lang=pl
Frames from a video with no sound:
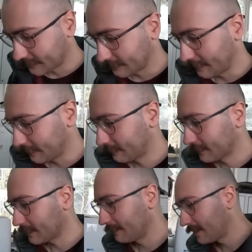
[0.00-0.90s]
Dobra,
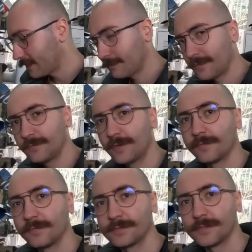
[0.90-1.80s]
bo tam jeden był
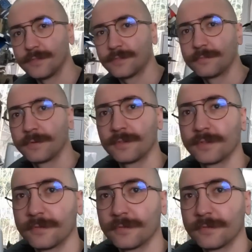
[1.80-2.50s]
nowy. z Tak, tak,